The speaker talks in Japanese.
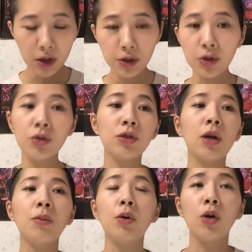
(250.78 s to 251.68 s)
女優さ
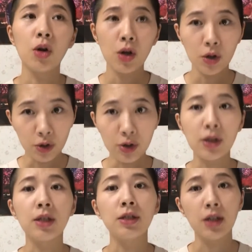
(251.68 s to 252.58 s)
んもご出
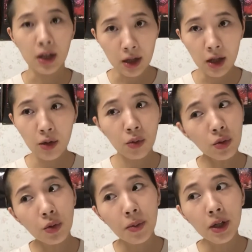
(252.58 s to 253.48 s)
演していて、で、
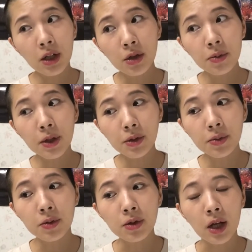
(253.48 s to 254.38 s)
今度
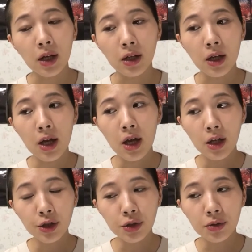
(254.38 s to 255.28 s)
マリアンヌ・フェイスフルさん
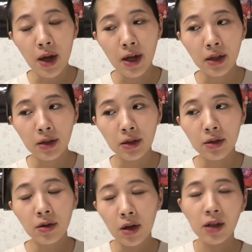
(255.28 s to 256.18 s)
主演、
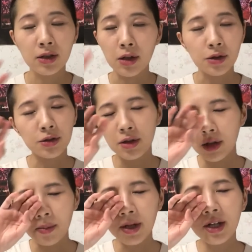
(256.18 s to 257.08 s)
あ、違う、主演っていう
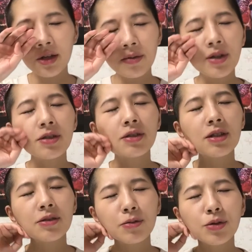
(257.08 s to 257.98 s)
か、
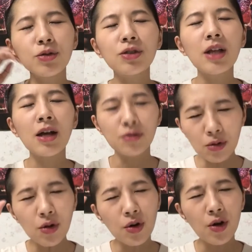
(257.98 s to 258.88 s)
マリアンヌ・フェイスフルさん
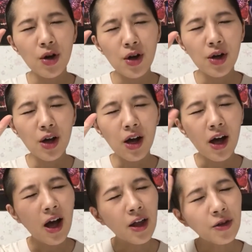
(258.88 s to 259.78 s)
を、
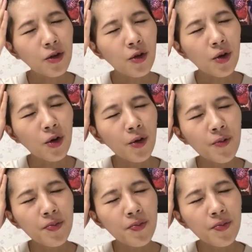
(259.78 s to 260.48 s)
あの、